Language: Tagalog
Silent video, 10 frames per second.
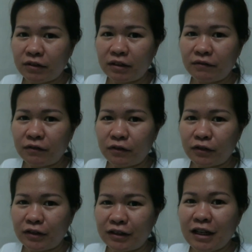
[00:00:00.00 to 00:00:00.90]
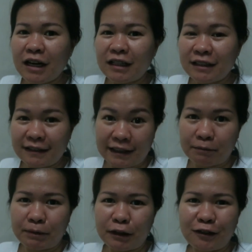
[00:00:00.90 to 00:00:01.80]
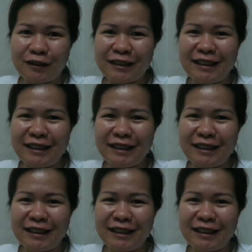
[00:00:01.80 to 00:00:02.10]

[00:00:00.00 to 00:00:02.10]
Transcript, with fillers: fund for Jasper Tot.